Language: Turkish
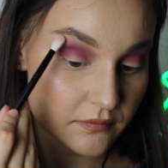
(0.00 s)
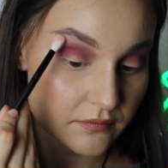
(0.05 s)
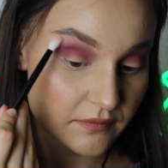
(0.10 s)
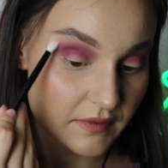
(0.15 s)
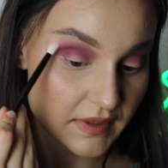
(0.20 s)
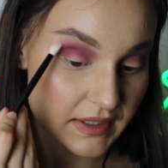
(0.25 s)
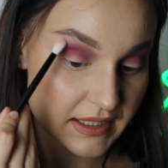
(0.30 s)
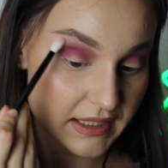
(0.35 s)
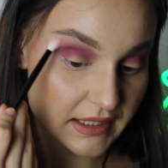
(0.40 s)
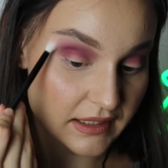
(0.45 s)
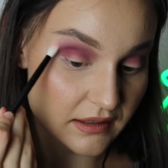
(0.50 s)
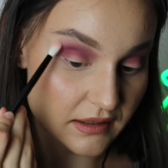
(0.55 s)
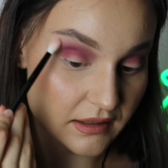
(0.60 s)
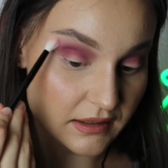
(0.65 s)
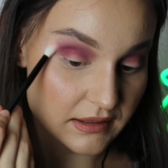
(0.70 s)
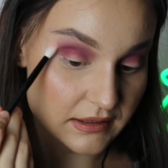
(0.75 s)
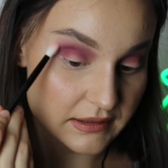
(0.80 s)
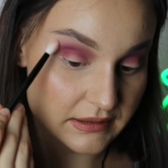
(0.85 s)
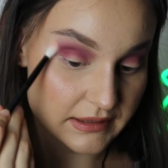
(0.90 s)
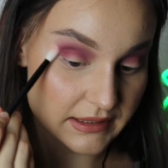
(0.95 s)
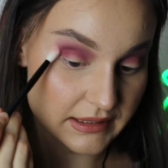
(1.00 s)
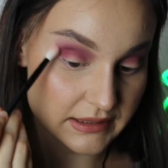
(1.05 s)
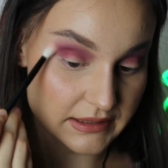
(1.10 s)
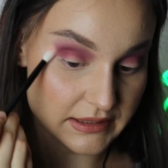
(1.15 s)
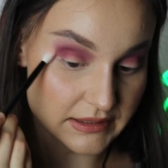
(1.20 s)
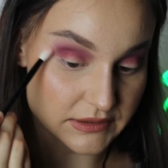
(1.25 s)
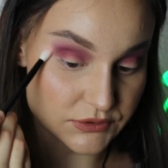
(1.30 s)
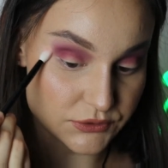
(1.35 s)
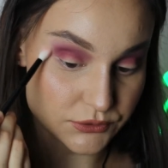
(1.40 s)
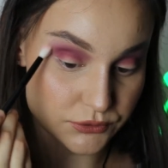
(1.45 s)
Ve kenarlarından
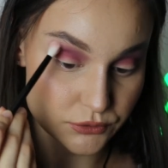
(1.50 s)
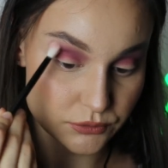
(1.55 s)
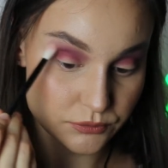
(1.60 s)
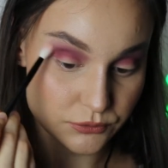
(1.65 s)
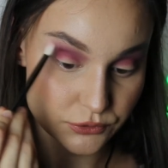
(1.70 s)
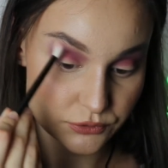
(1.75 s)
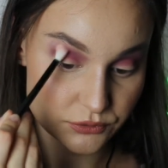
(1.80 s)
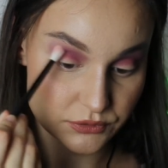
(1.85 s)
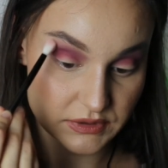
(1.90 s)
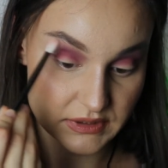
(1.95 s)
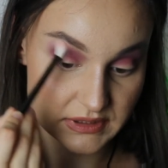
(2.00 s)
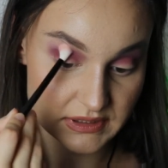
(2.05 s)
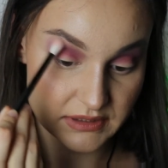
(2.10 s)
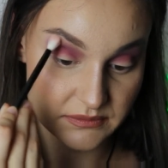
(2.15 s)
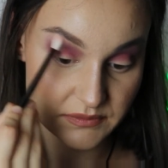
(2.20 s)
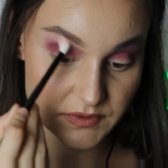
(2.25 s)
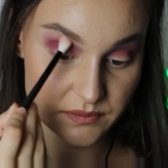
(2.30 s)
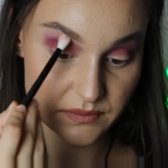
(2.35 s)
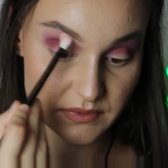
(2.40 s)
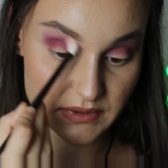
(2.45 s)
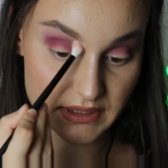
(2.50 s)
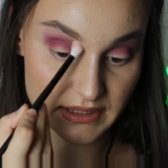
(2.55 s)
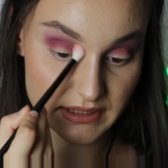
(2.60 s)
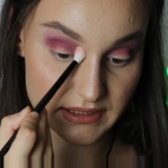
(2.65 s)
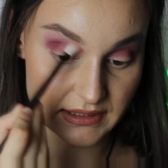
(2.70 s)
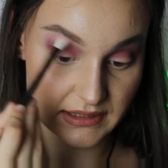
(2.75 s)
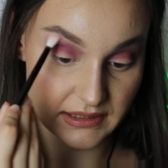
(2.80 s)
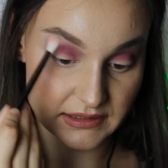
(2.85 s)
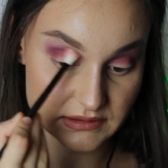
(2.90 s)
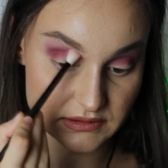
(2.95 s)
geçiyorum. Çünkü dediğim gibi
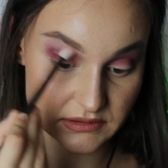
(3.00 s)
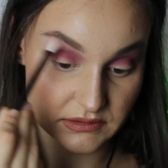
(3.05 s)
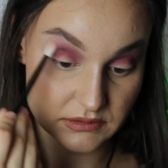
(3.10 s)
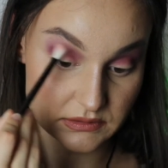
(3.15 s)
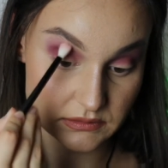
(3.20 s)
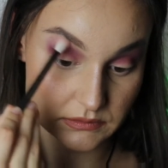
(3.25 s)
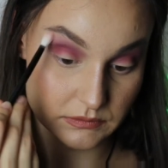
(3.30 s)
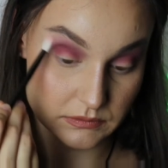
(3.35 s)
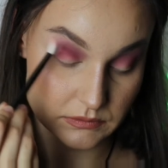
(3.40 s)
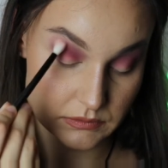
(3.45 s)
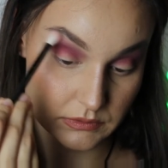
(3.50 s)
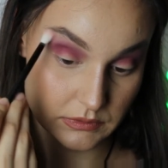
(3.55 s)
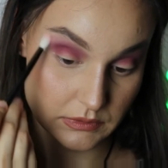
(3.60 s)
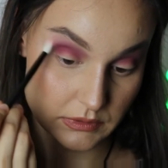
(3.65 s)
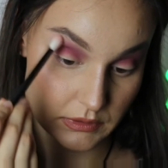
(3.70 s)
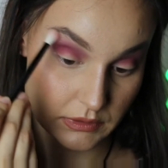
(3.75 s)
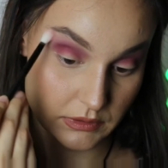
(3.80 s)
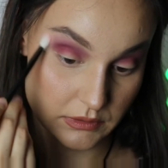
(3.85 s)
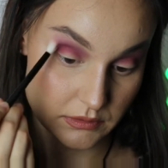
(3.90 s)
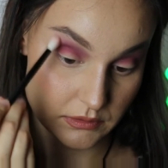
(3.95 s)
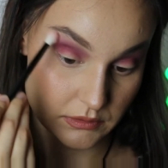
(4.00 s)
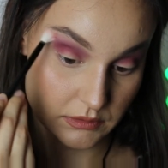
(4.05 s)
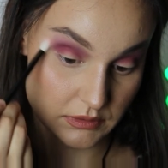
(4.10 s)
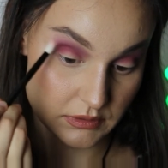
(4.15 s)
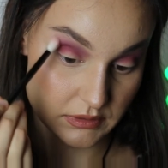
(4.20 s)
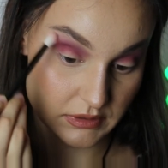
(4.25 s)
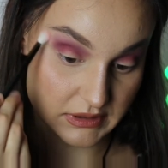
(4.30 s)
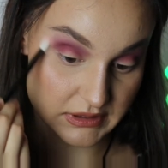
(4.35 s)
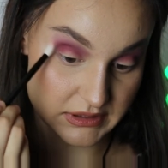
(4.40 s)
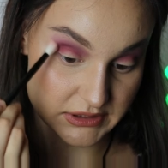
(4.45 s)
renkler
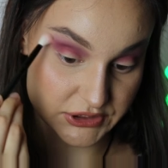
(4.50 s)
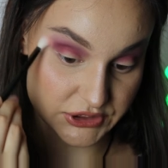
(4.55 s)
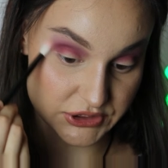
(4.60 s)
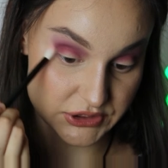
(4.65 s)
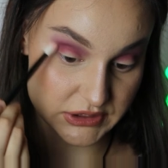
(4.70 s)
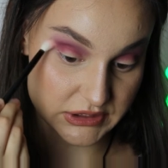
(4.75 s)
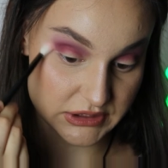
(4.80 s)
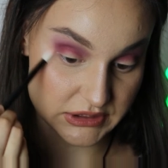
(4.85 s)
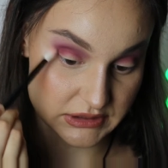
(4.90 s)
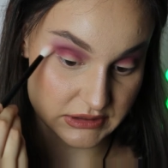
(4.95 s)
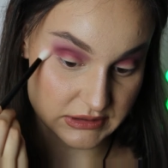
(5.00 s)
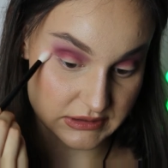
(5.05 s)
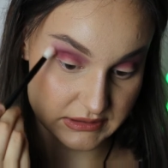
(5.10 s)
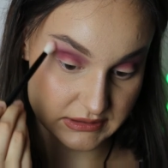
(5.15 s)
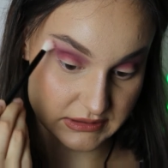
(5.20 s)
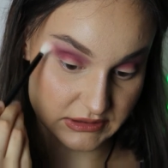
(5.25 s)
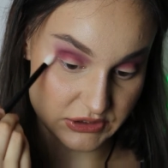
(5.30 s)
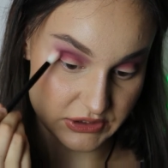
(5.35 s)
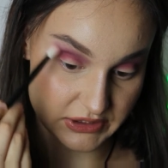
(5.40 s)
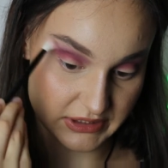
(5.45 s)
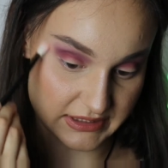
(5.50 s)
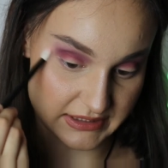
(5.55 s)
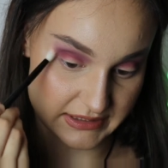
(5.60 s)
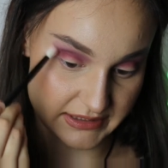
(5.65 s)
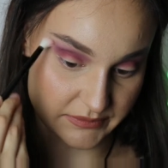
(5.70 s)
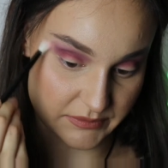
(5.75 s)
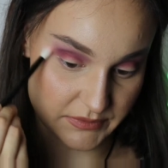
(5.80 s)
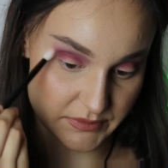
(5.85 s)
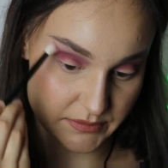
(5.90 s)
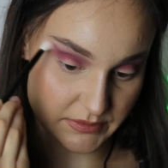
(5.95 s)
aşırı
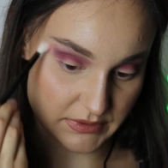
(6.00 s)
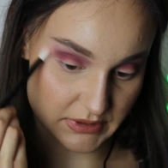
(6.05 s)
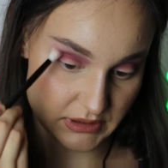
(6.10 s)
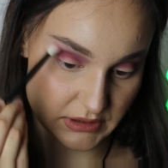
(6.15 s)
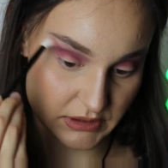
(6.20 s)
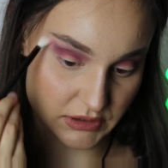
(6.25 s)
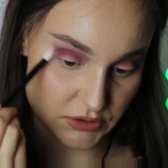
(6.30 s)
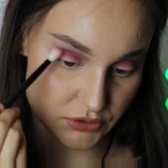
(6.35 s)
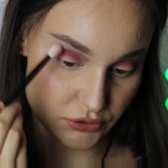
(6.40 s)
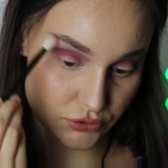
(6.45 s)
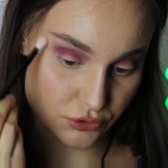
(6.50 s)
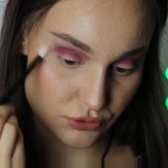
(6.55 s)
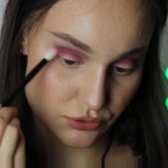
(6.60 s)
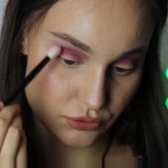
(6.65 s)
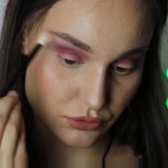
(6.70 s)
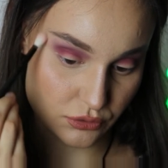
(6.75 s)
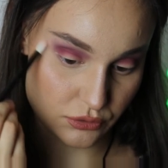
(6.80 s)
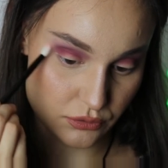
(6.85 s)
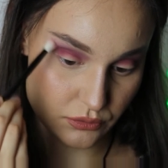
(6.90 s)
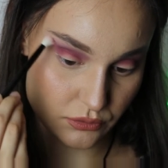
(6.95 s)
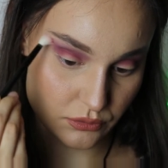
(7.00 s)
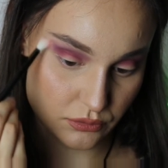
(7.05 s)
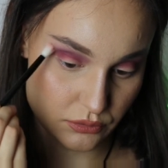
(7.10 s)
şekilde birbirine karışıyor.